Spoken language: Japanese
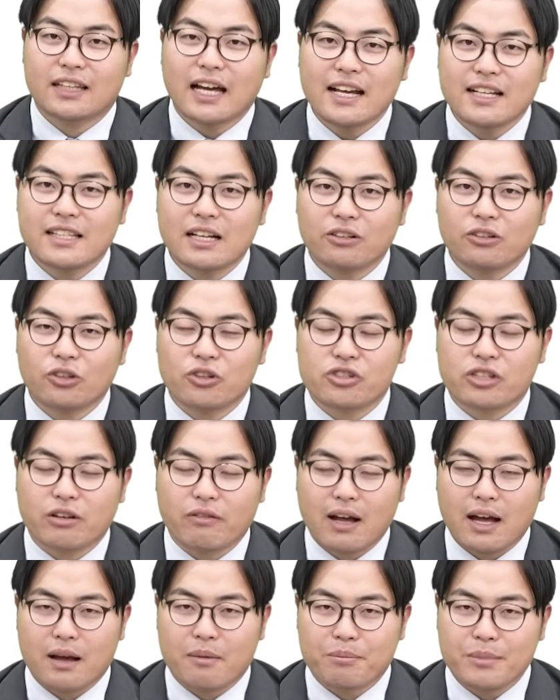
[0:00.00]
対策として
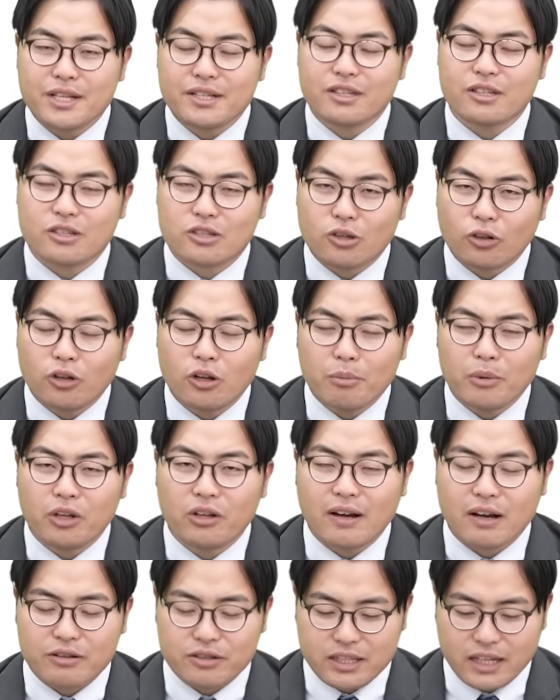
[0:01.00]
はミスそのも
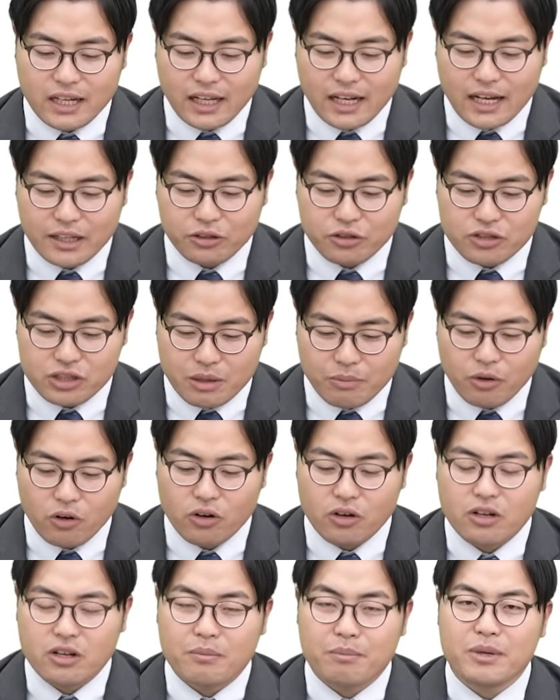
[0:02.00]
のは防げないとして
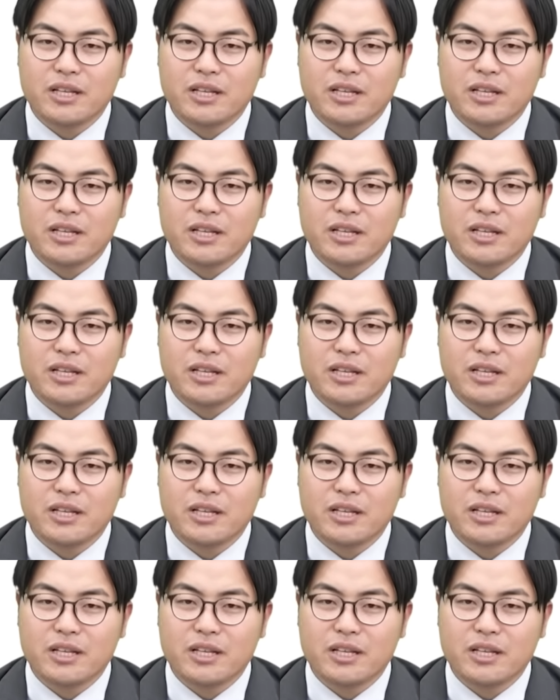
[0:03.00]
も